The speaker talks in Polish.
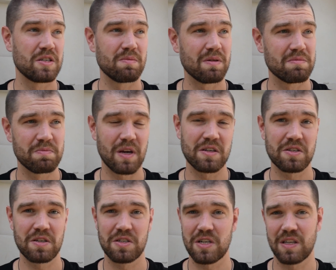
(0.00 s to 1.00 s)
że mam
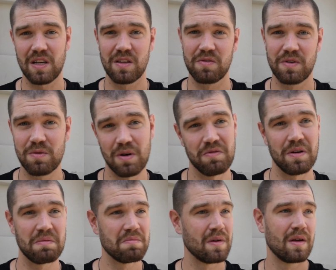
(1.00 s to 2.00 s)
zmiażdżyć szatanowi głowę.
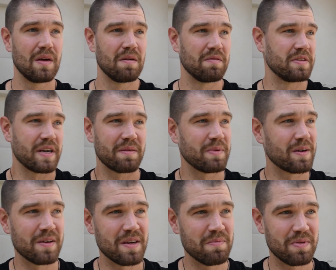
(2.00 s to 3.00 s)
Więc jakby
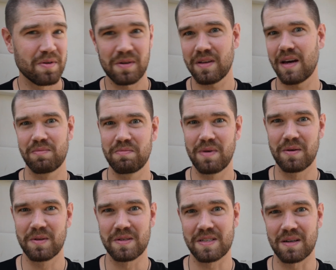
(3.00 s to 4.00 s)
go nie było, to jakby
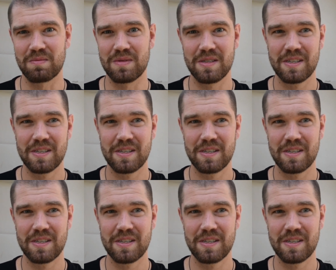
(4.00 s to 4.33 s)
miał to zrobić?